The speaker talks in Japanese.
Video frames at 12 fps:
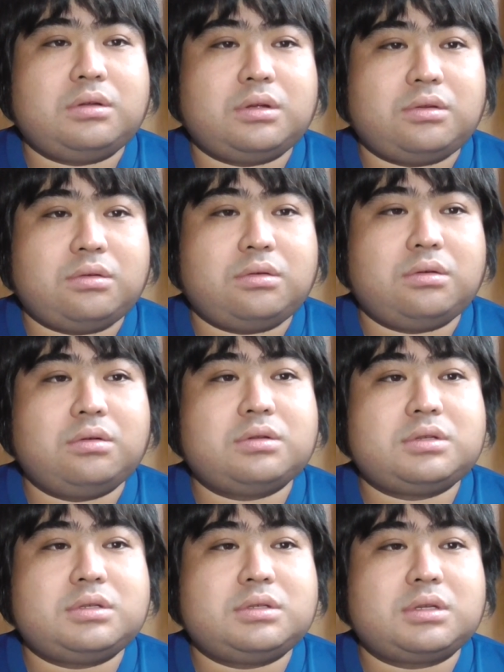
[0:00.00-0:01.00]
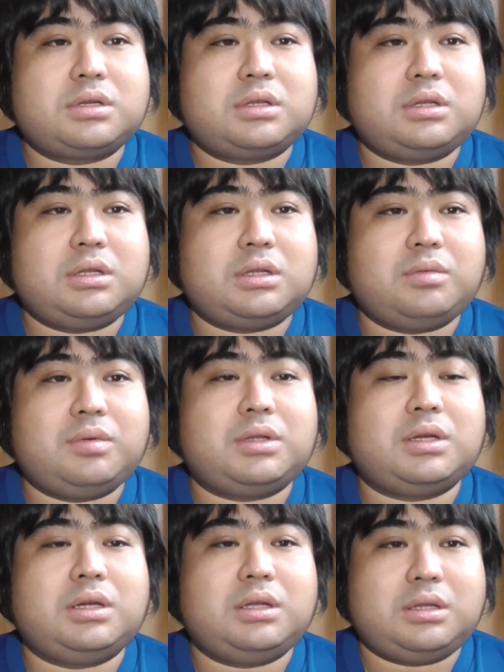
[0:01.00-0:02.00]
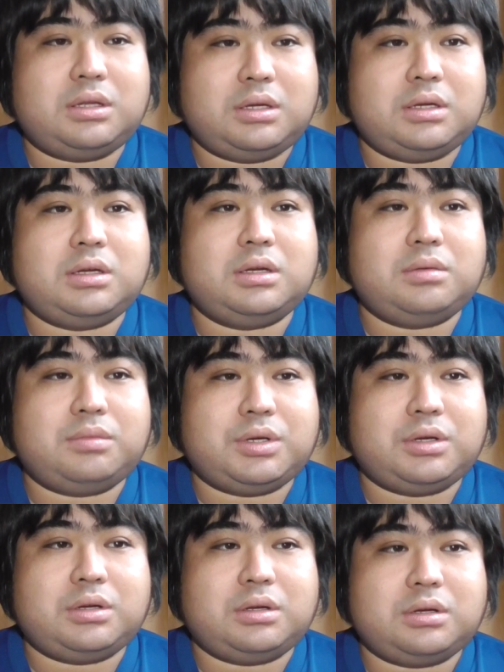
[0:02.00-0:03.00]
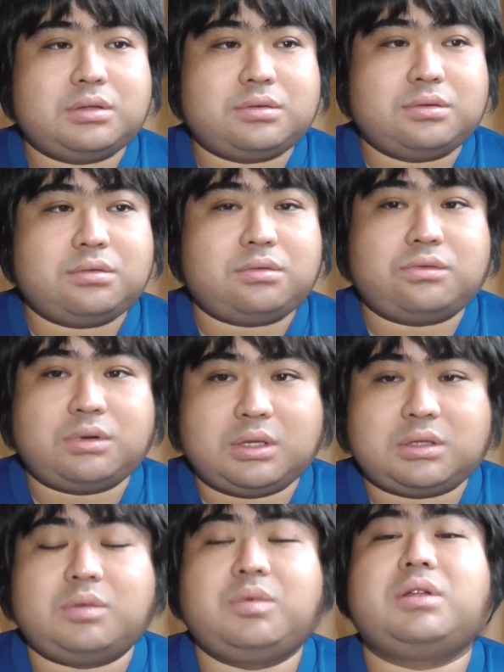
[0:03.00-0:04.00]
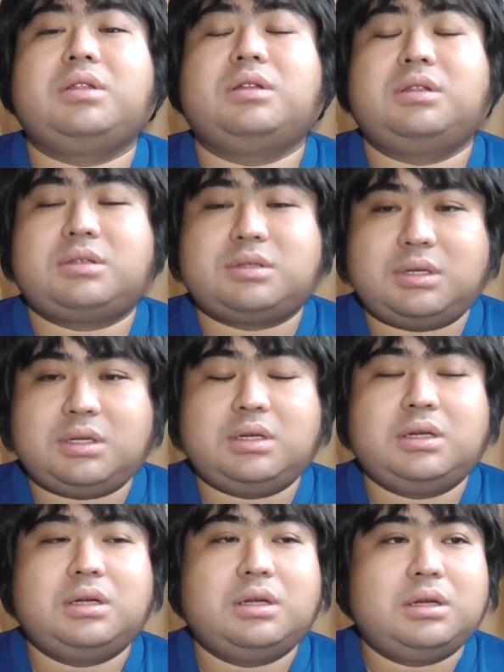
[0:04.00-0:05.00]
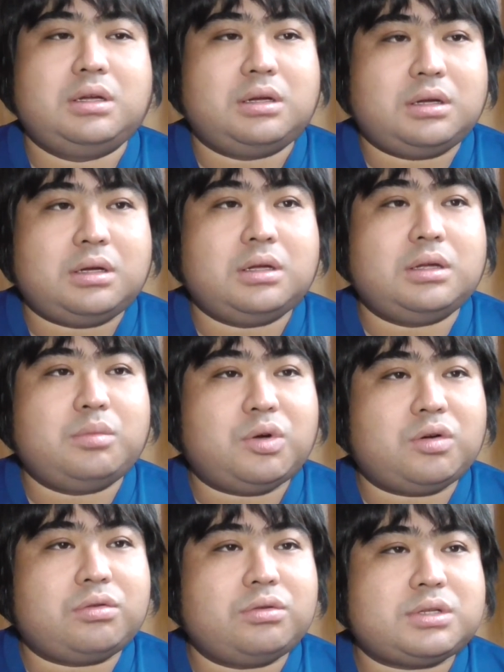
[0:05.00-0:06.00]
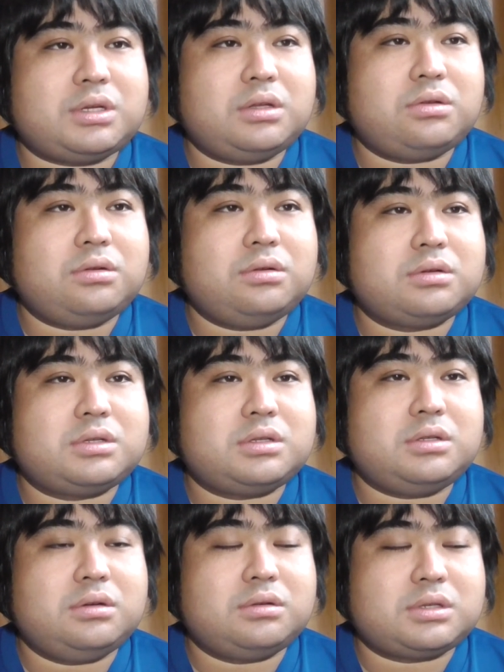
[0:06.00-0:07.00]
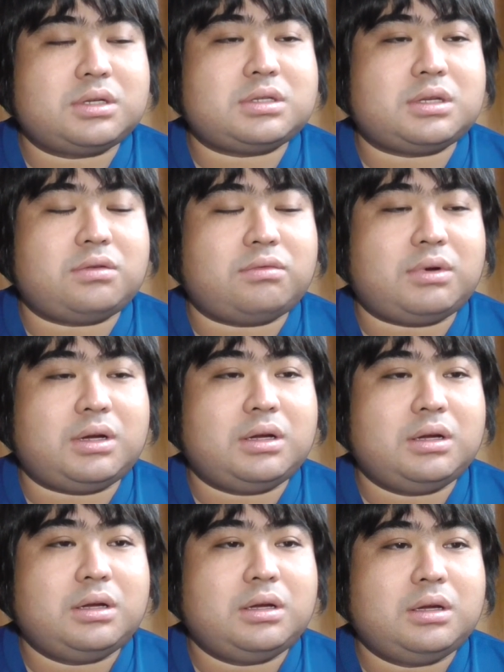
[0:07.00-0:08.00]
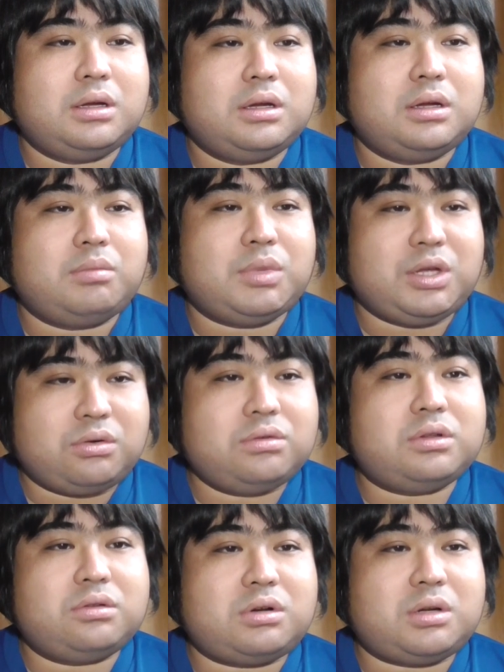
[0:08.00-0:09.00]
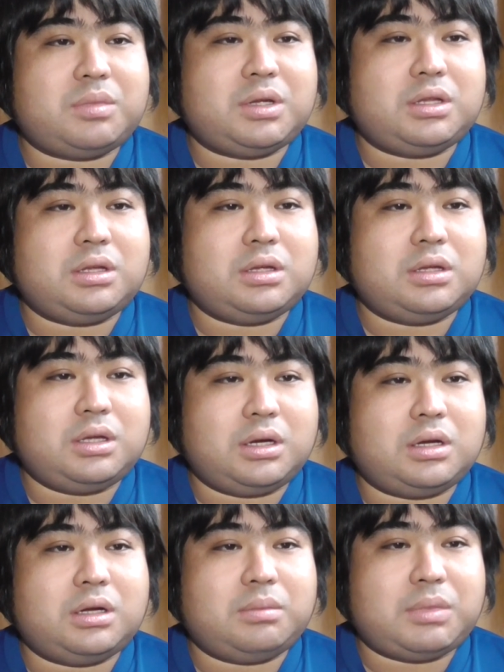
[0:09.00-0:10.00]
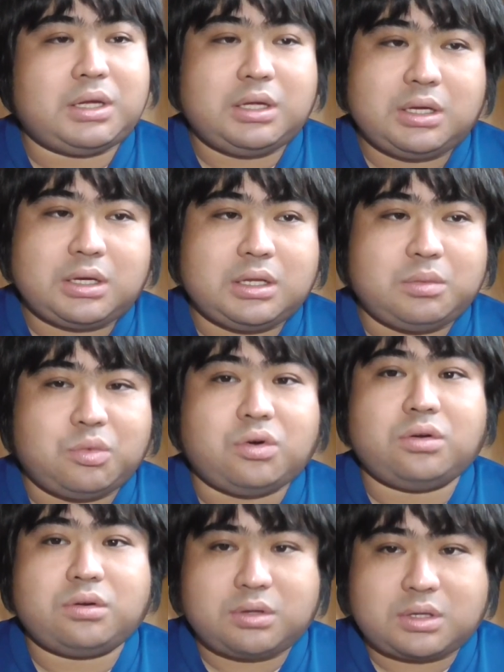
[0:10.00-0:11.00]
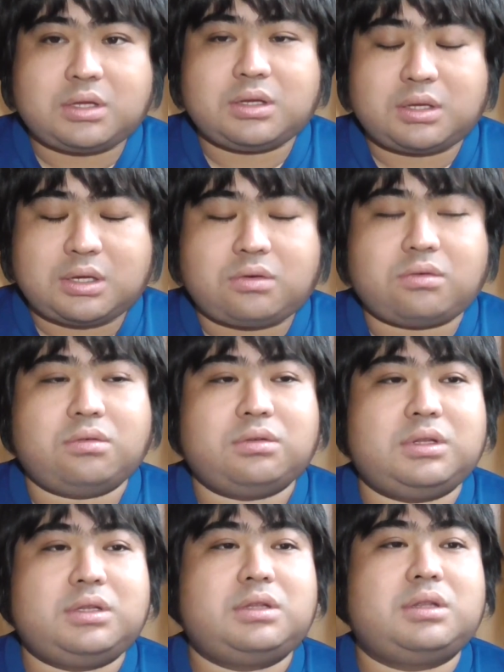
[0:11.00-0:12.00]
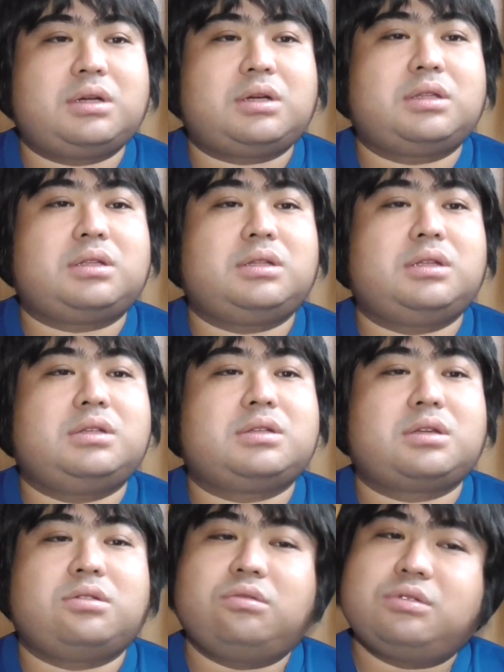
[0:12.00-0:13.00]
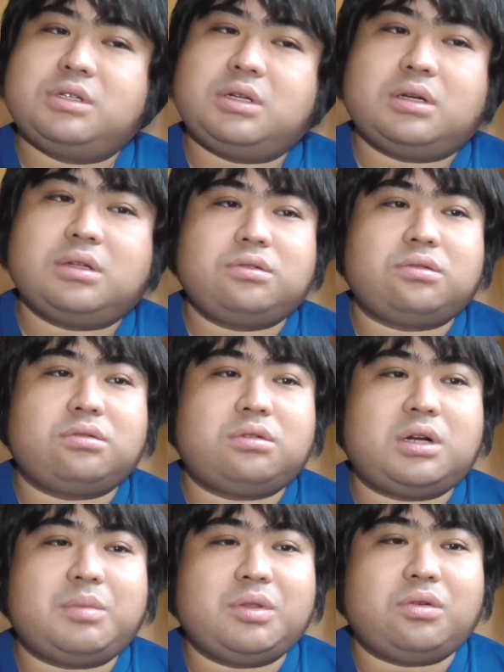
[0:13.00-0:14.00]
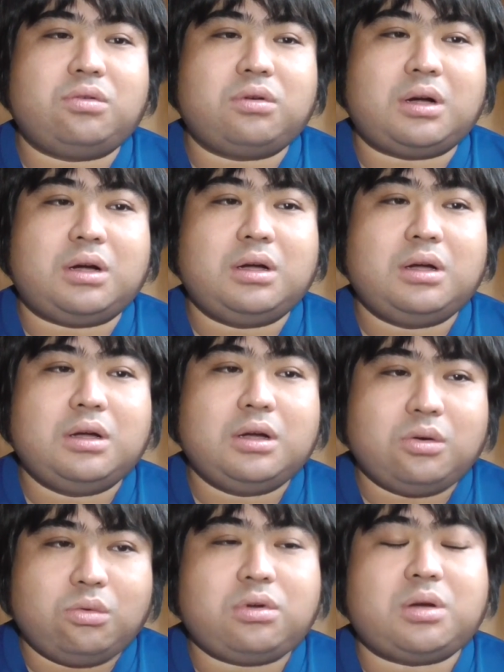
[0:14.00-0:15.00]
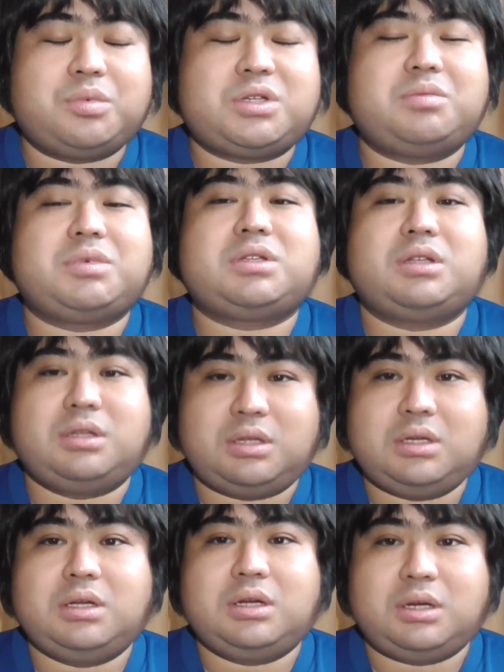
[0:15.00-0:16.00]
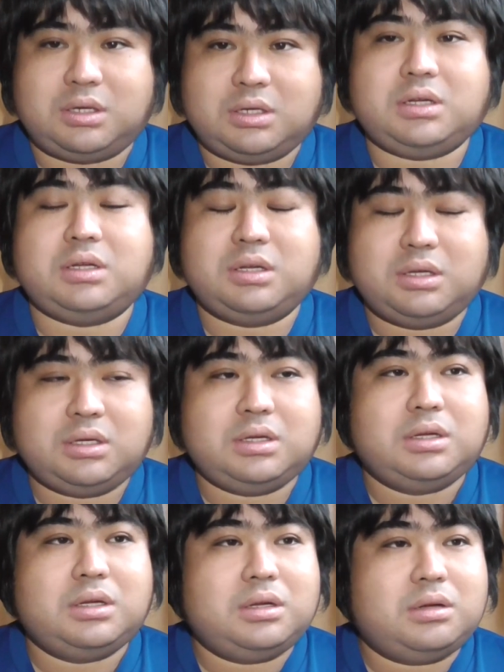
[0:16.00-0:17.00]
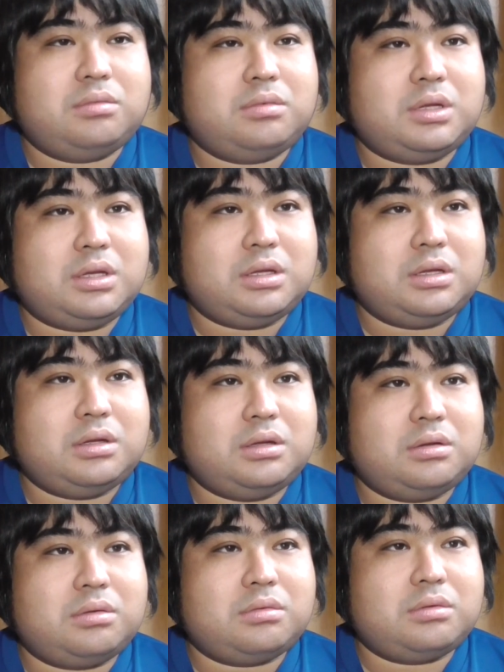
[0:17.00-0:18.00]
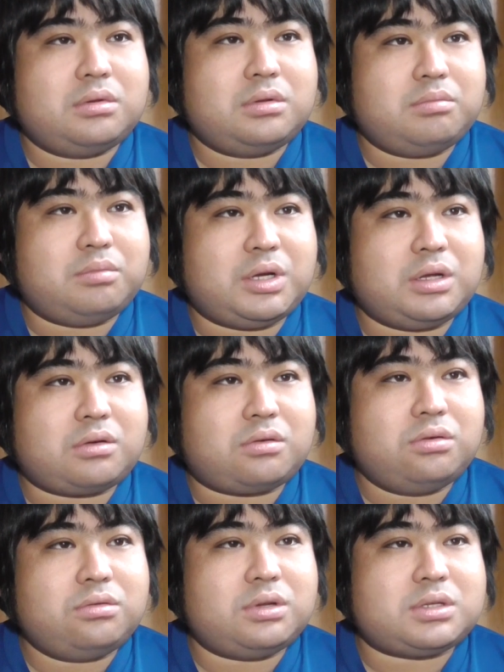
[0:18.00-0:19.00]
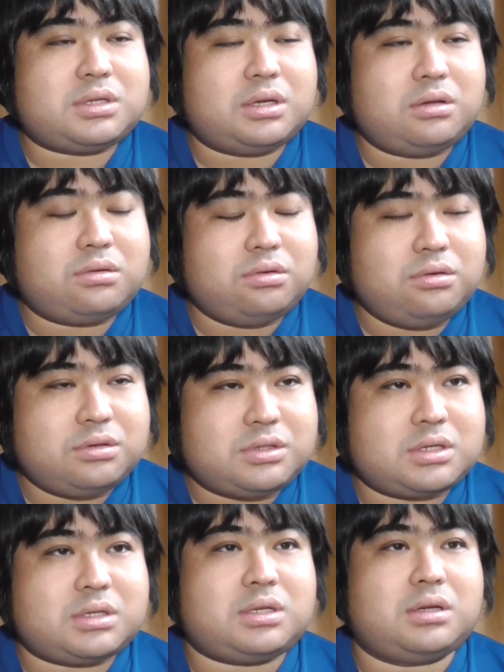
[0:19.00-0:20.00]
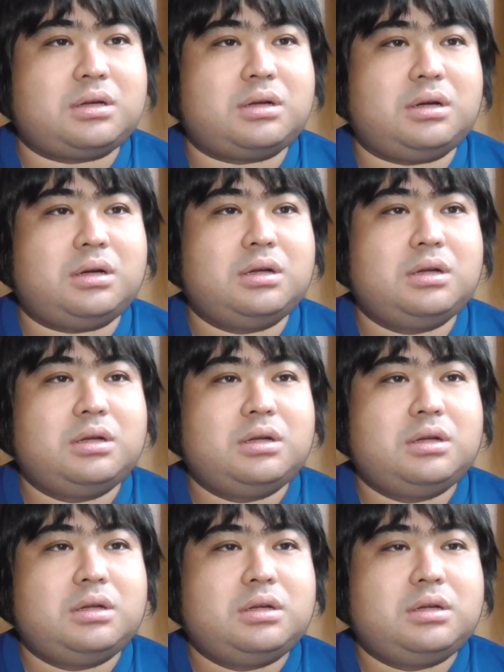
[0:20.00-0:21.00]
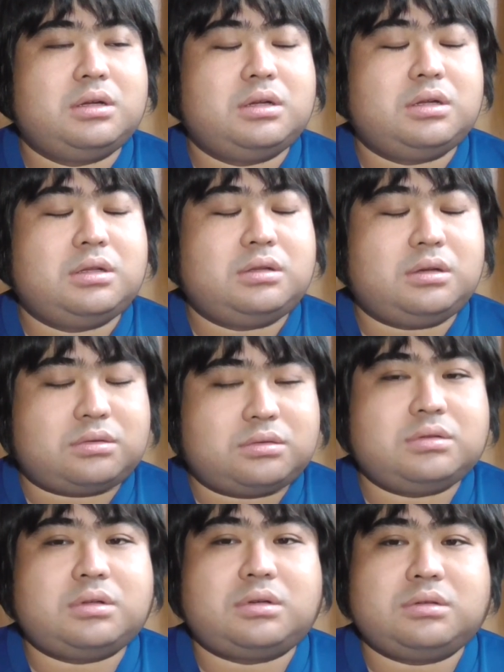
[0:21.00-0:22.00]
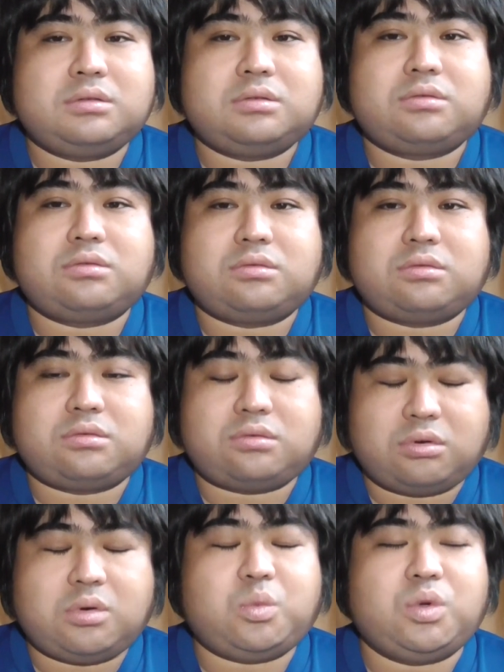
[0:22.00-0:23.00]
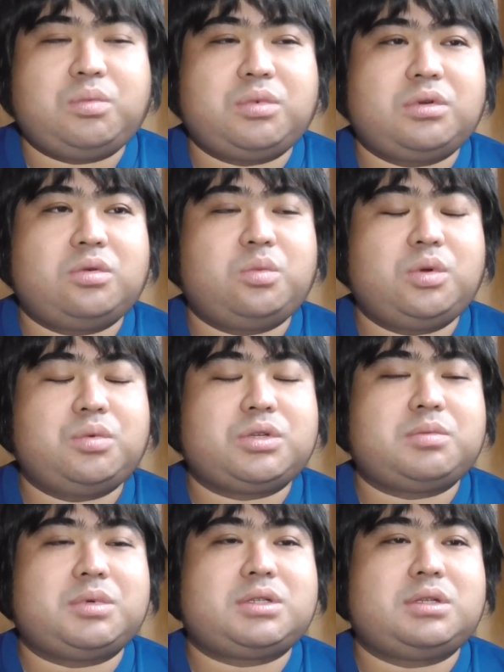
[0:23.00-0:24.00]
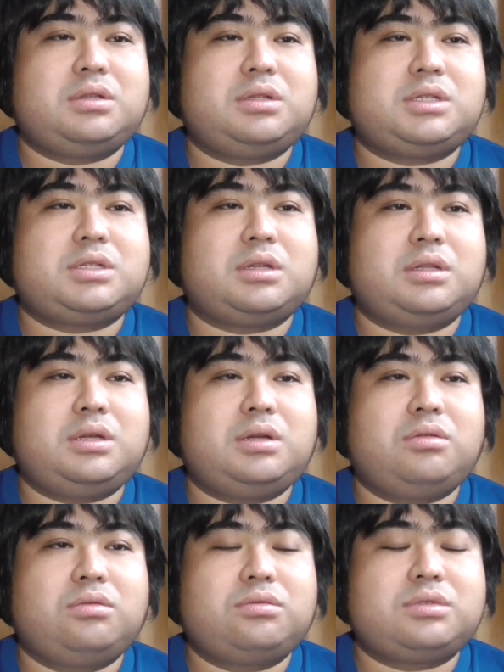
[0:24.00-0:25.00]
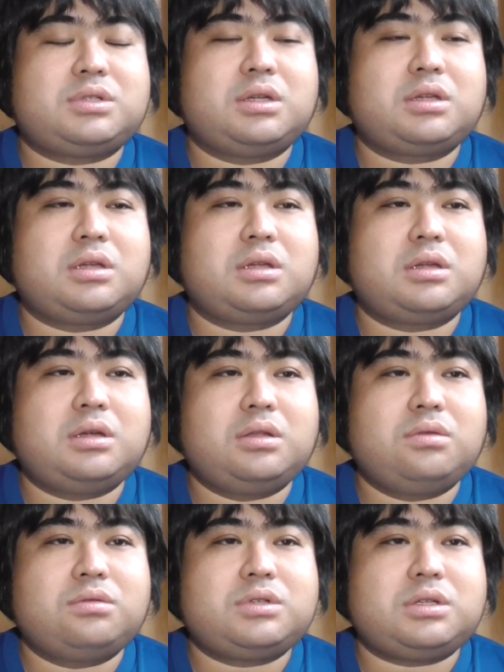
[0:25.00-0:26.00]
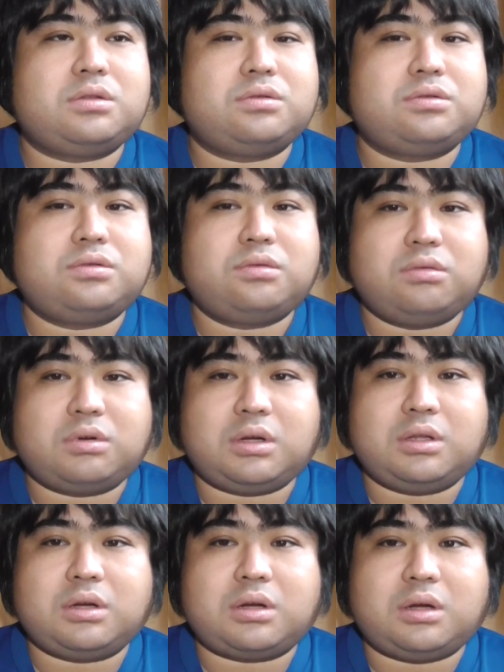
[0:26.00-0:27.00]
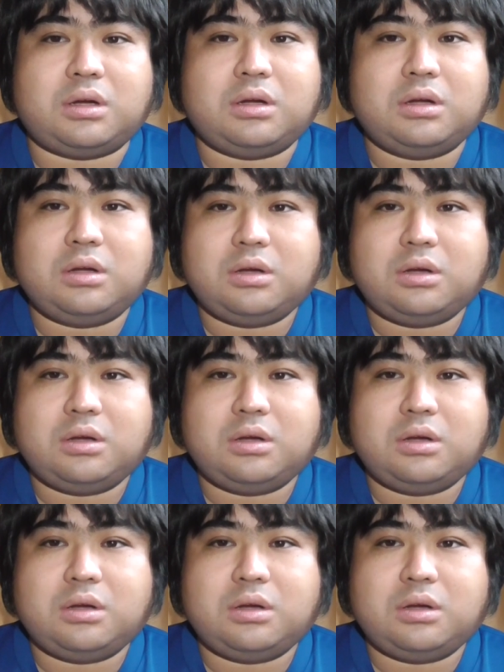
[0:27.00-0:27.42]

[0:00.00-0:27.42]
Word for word: などを続けていたみたいで、まあ、そういうことがあったみたいなんですね。はい。まあ、この斎藤洋介さんは、まあ、いろんなドラマや、まあ、映画にも結構出てた方なんですけどどちというとドラマの方が多いかもしれませんねはい、えー、まあ、今度は斎藤洋介さんが亡くなるとは思いも思いもしませんでしたね本当最近芸能人の訃報がなんか